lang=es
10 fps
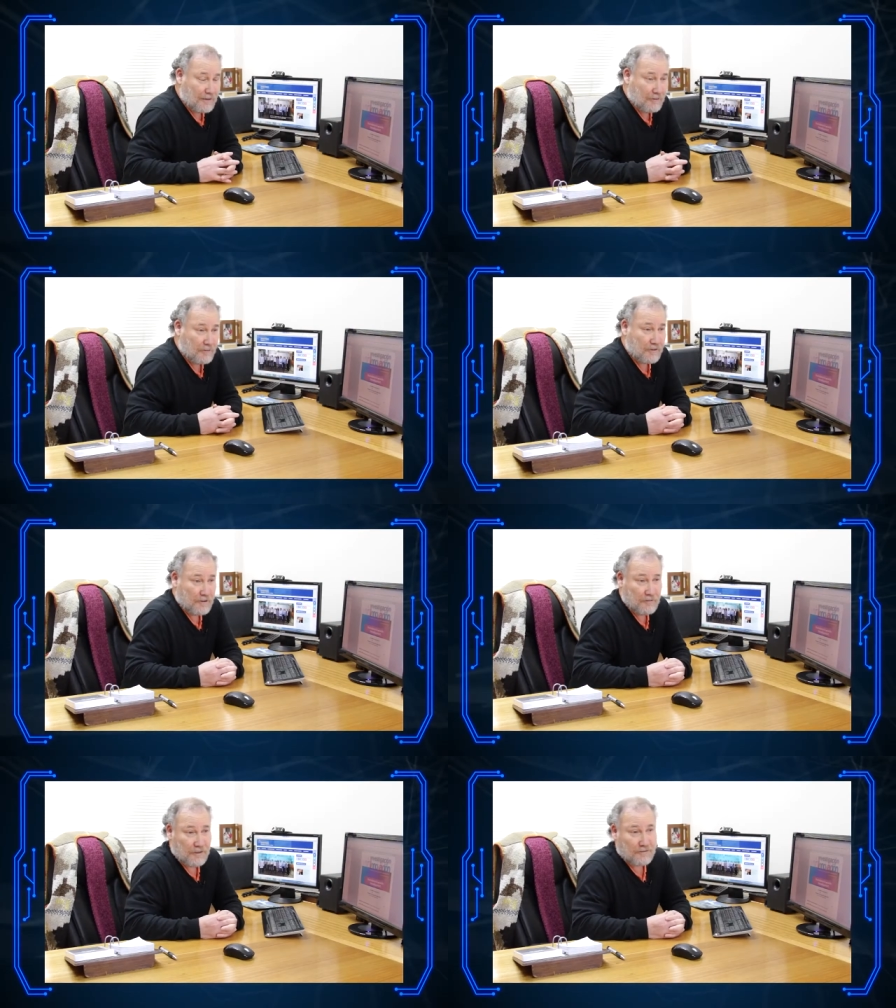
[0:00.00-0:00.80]
El
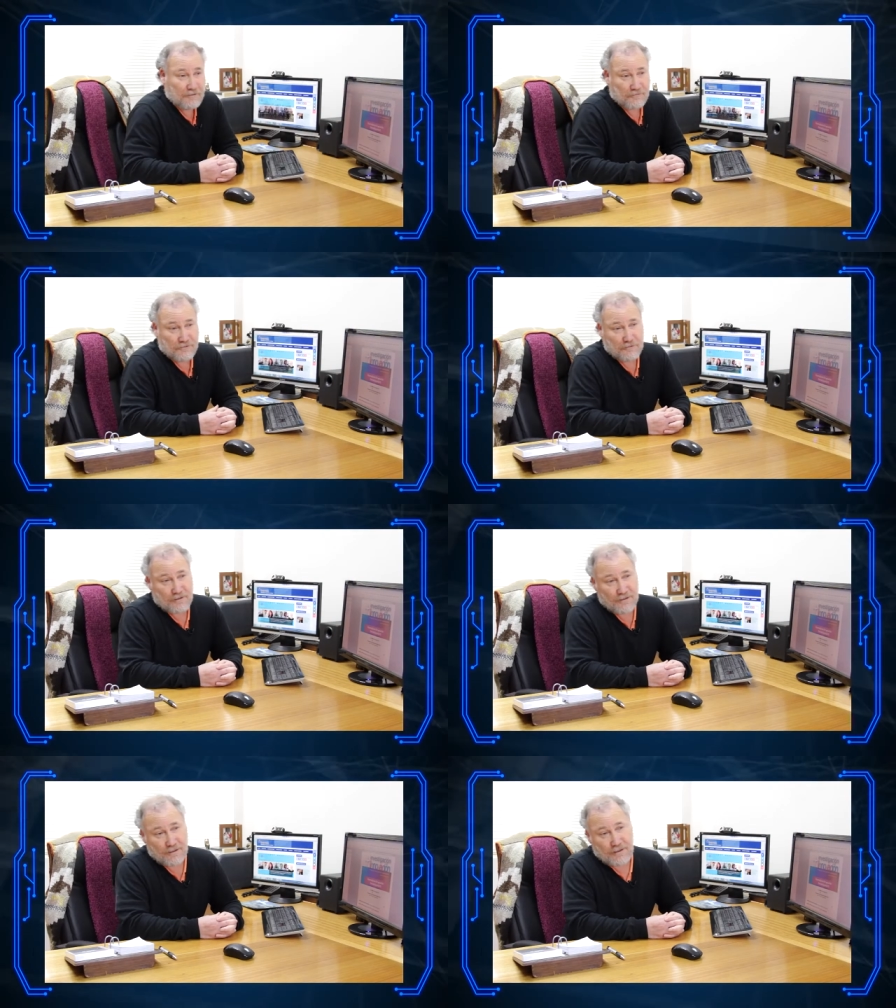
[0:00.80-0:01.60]
objetivo de la
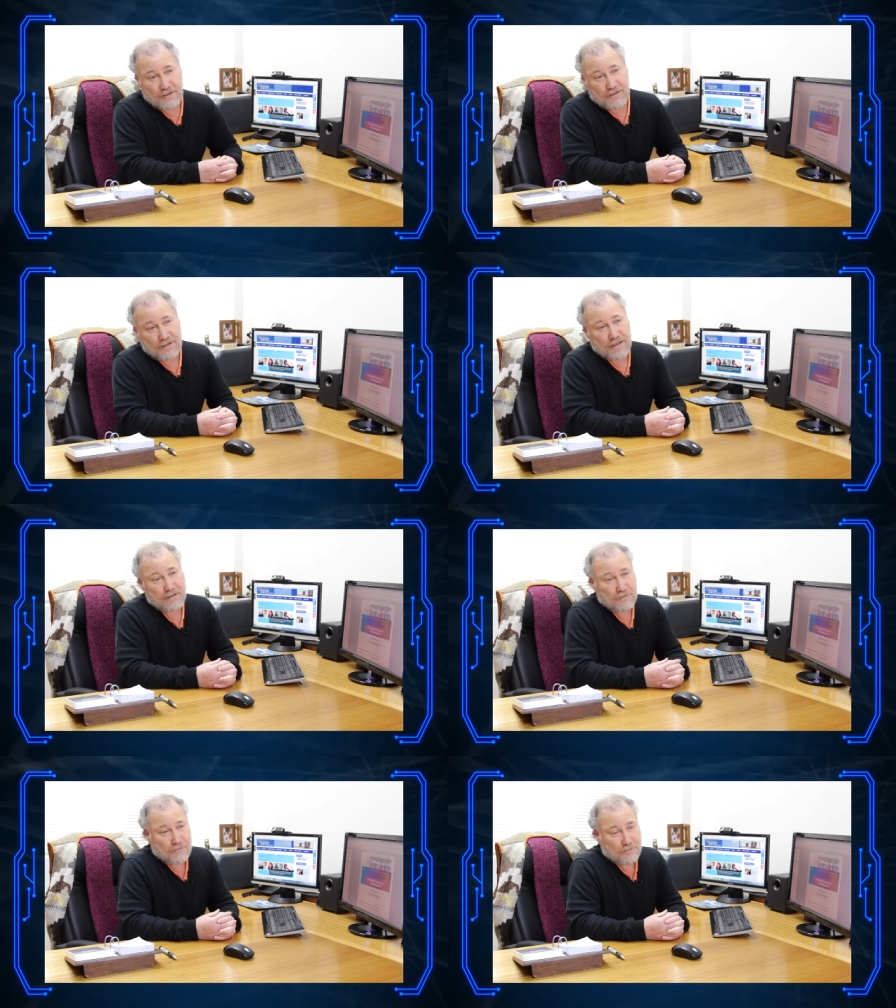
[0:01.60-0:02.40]
institución en
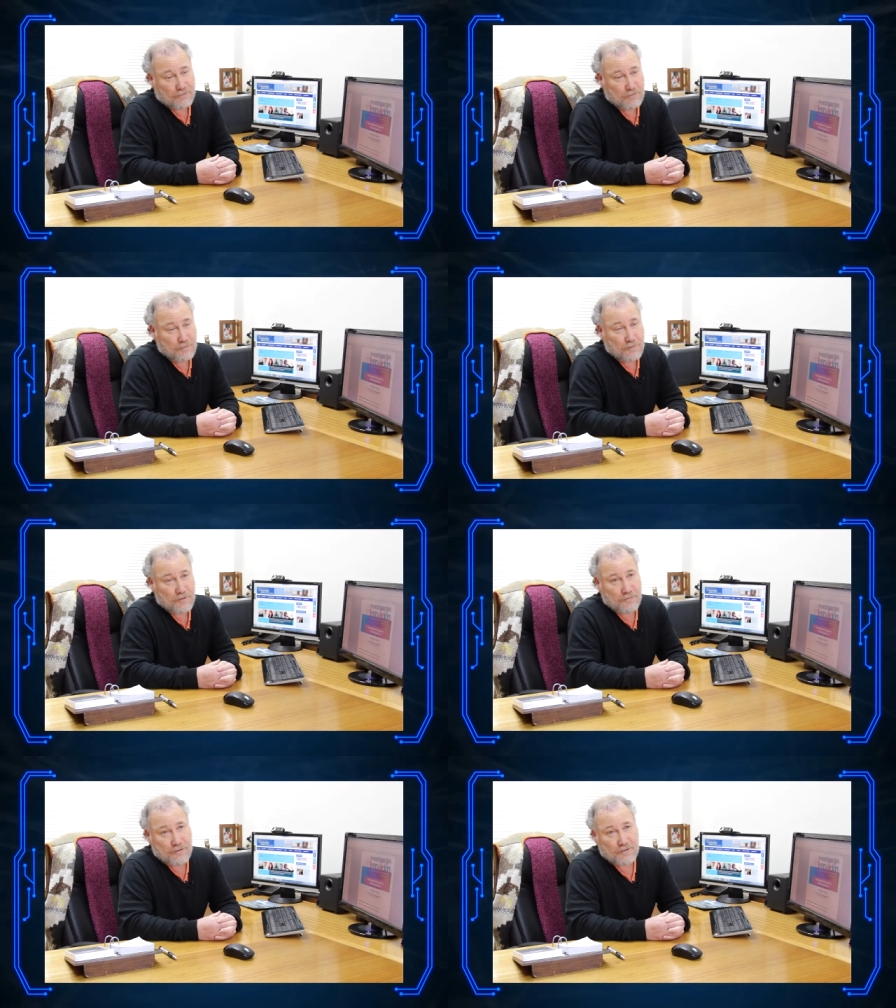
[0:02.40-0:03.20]
crear estos grupos
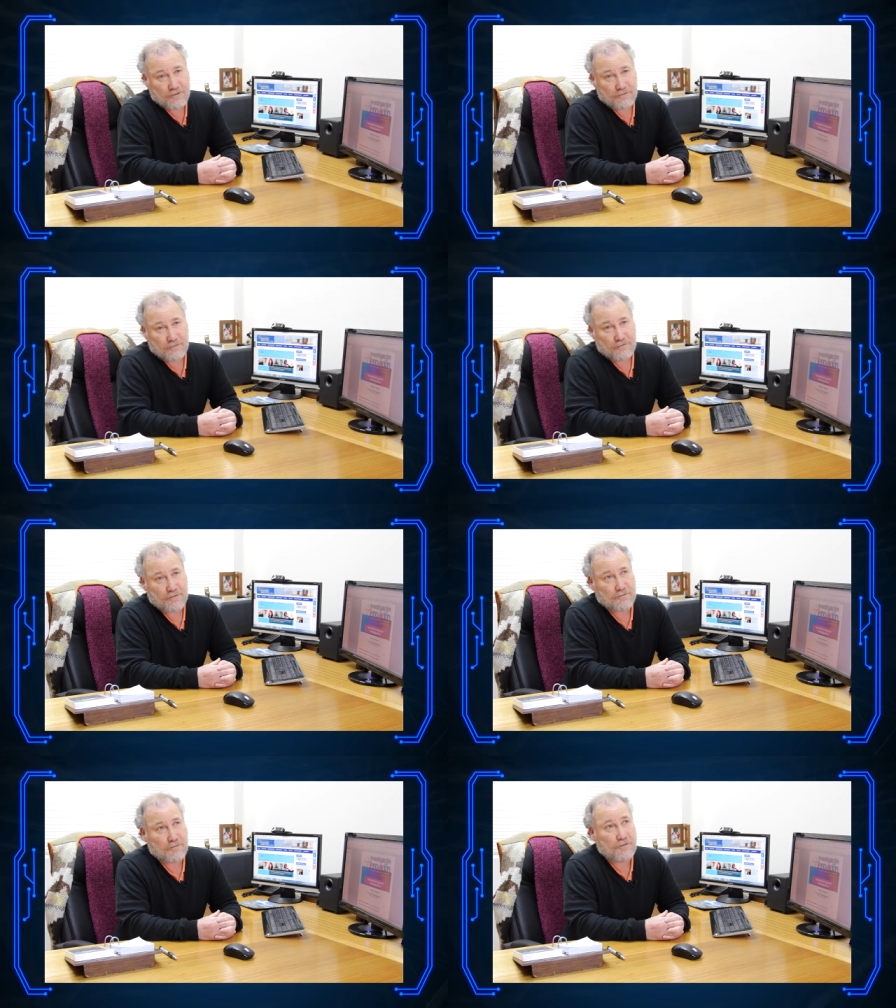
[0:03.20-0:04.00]
de investigación,
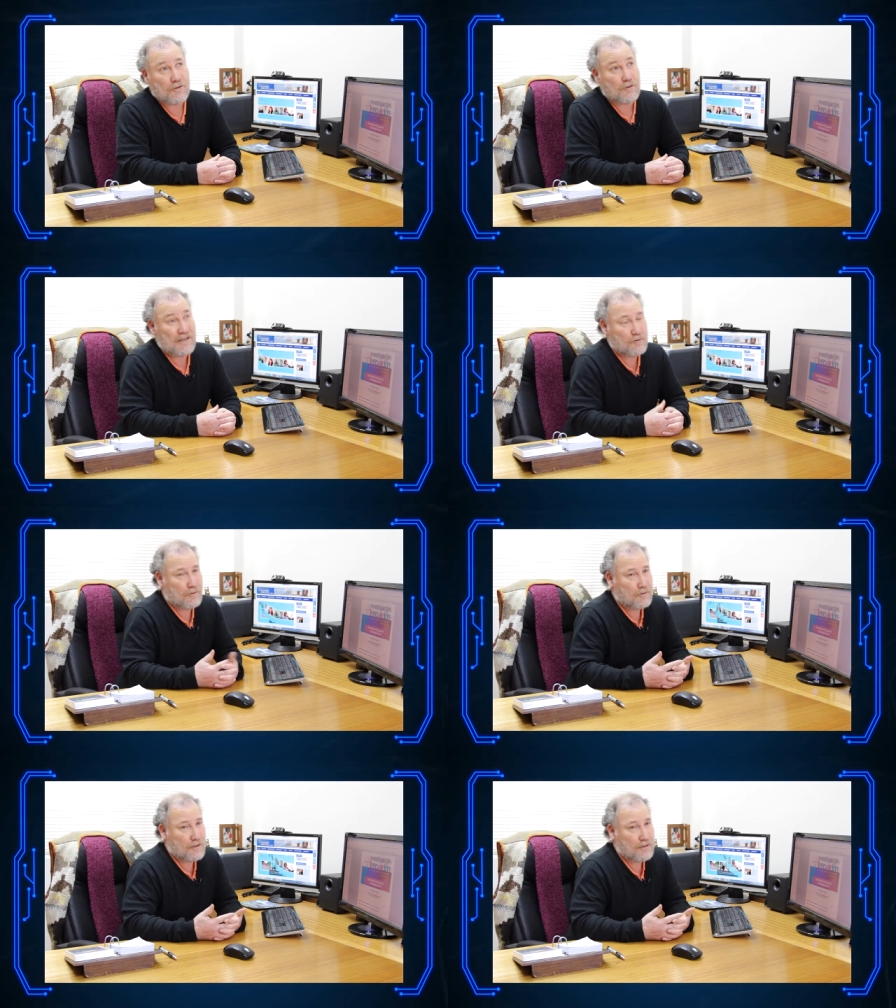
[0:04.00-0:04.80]
¿cierto?
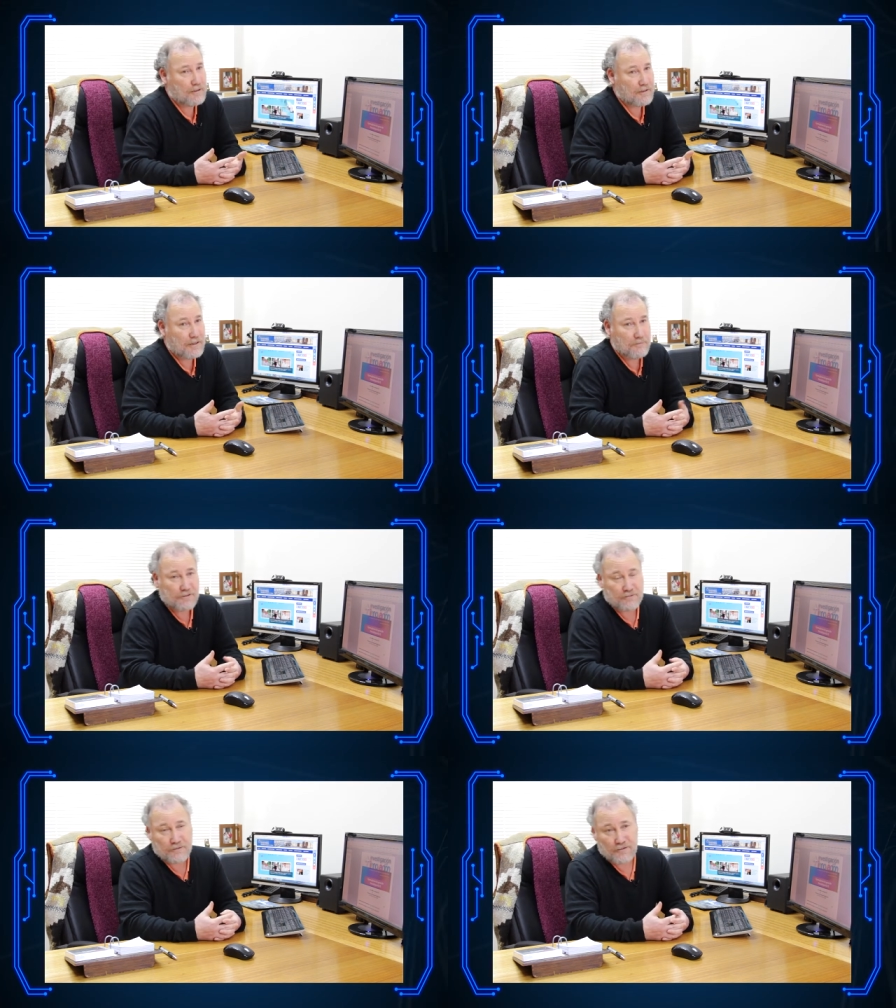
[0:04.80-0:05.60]
O, que las
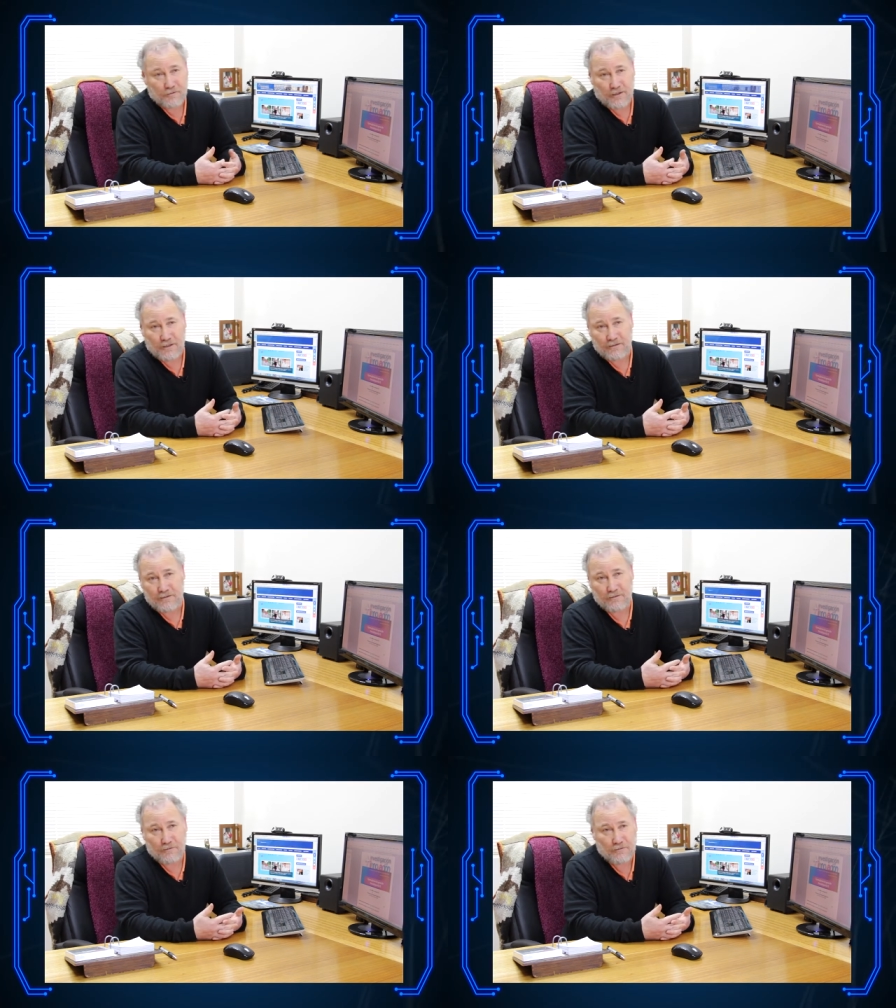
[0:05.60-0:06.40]
personas se
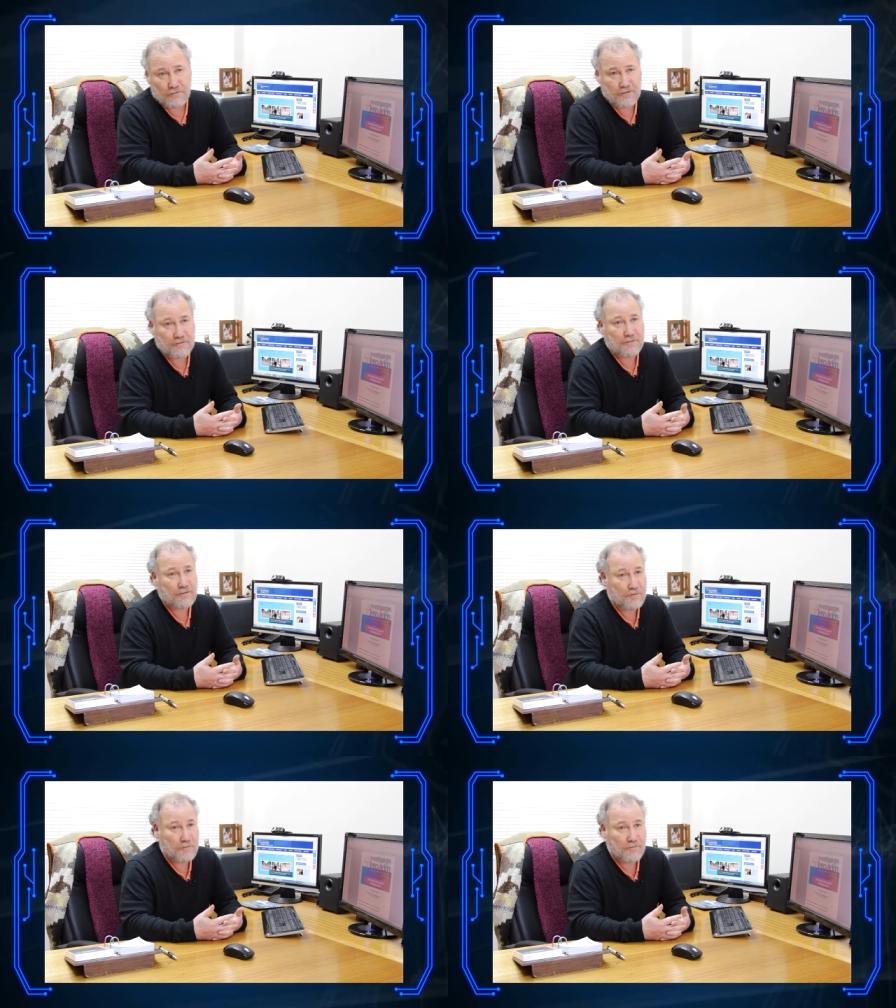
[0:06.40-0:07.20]
organicen en torno a eso
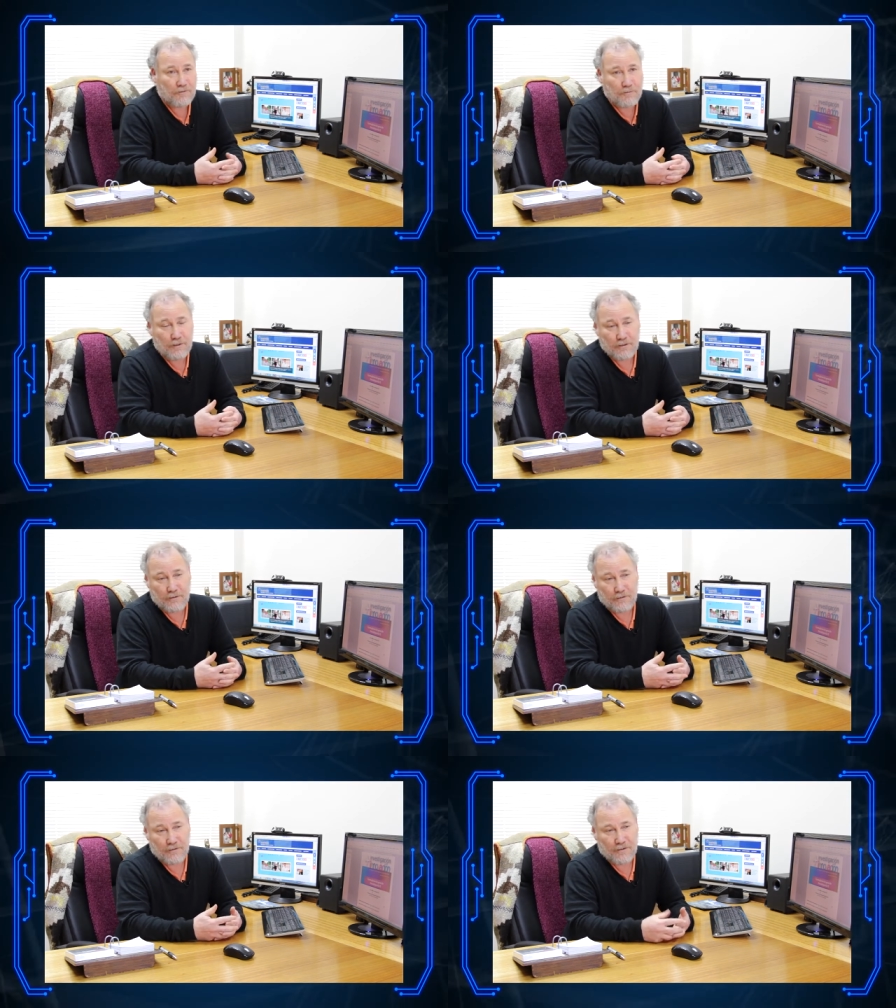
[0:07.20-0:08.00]
en términos
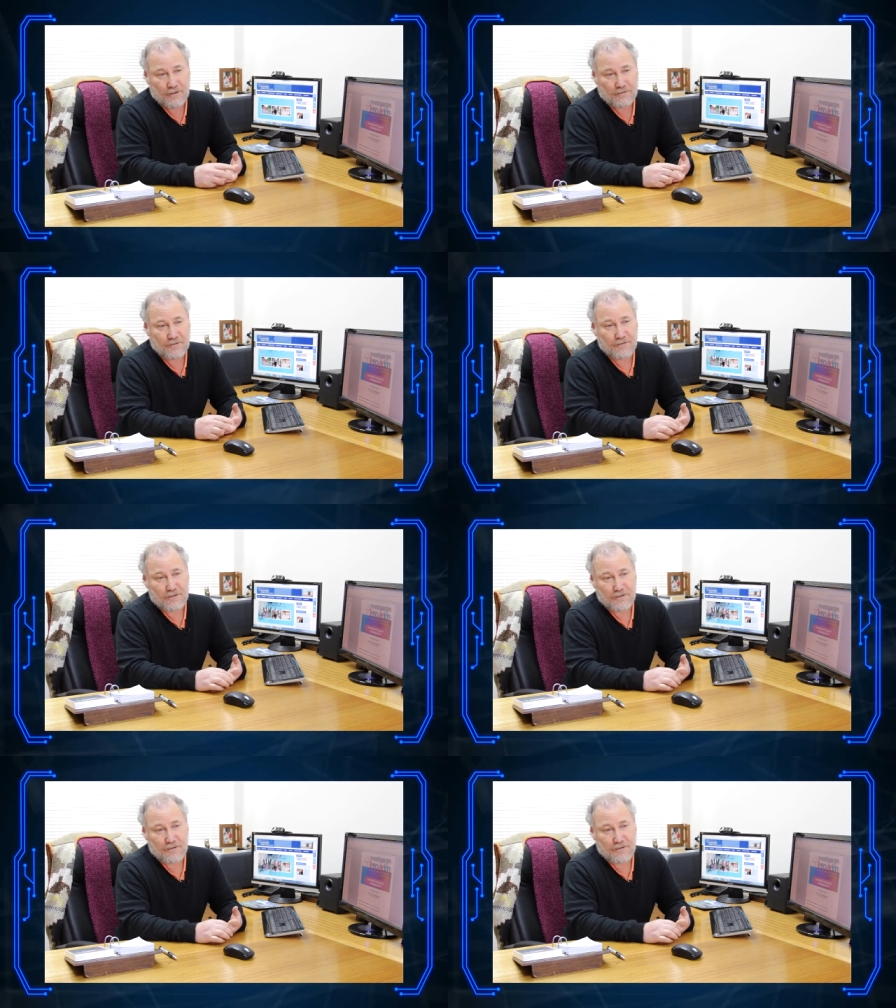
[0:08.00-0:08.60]
formales, dice